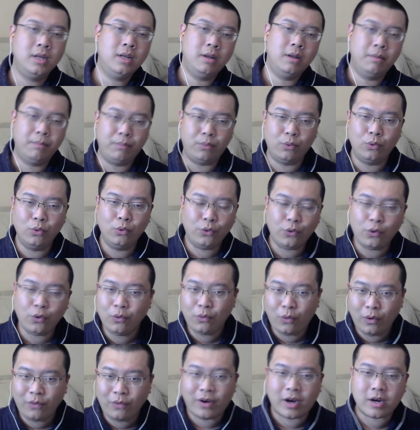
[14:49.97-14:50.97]
不送
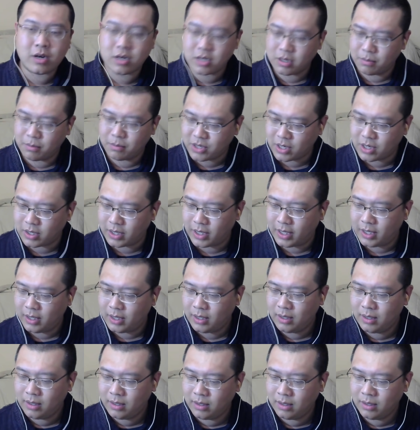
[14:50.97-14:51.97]
会发生什么事儿呢？
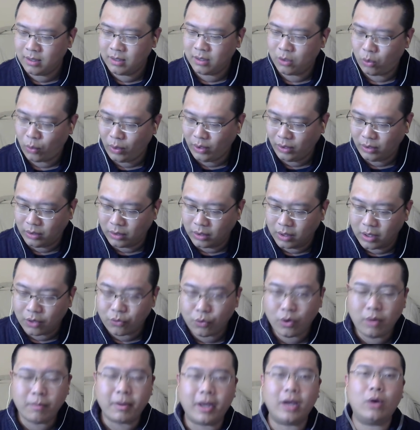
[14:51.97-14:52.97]
会得
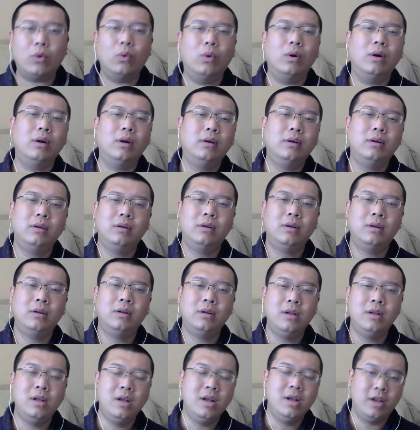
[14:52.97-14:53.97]
罪美国，
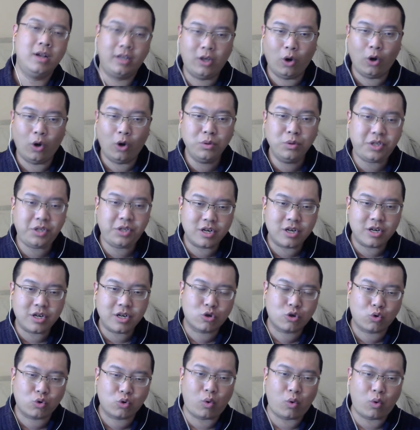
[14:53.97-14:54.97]
尤其是
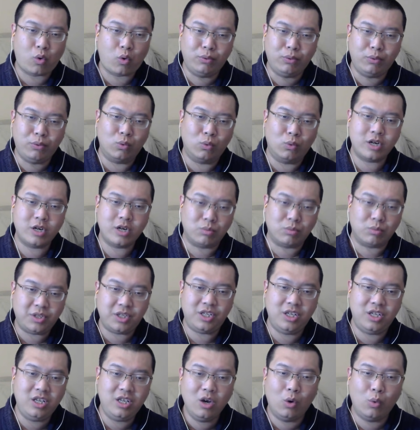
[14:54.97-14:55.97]
川普这种
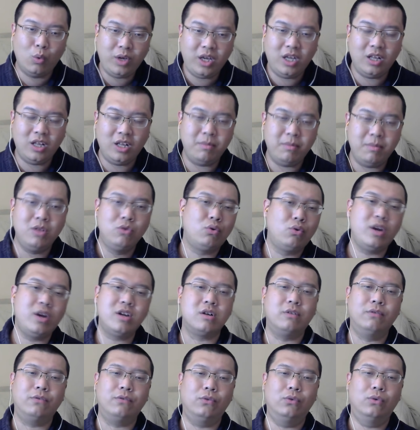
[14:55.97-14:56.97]
极右翼的民粹
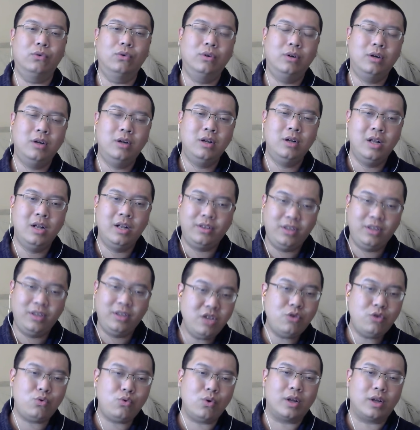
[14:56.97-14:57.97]
政府。你
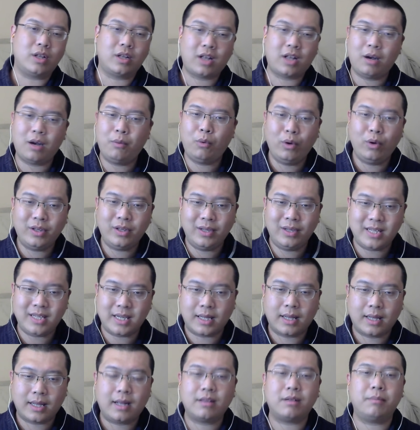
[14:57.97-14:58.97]
觉得他们会对加
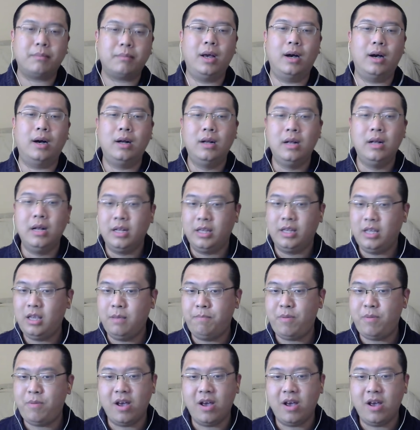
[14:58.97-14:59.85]
拿大怎么样？你别